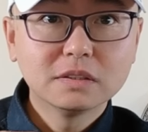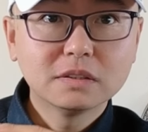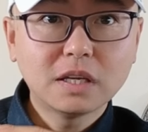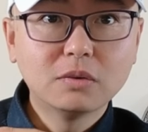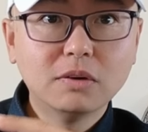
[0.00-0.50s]

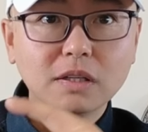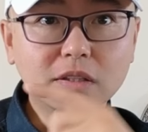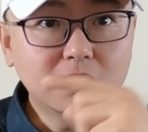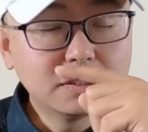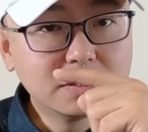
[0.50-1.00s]
泰国湾
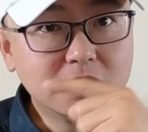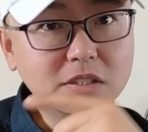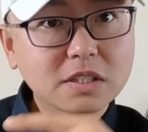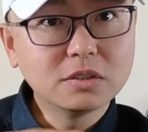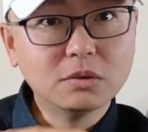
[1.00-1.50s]
那儿，直
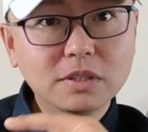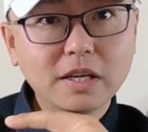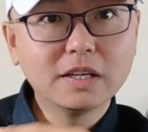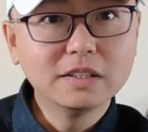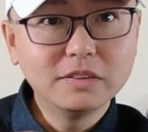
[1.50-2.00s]
接从
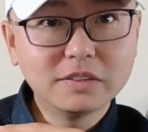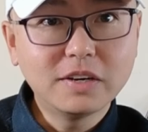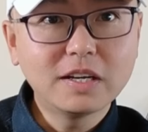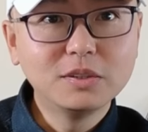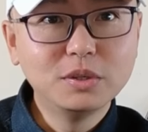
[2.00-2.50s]
那个地方
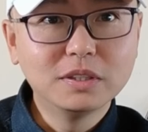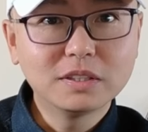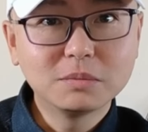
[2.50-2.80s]
挖一个运河，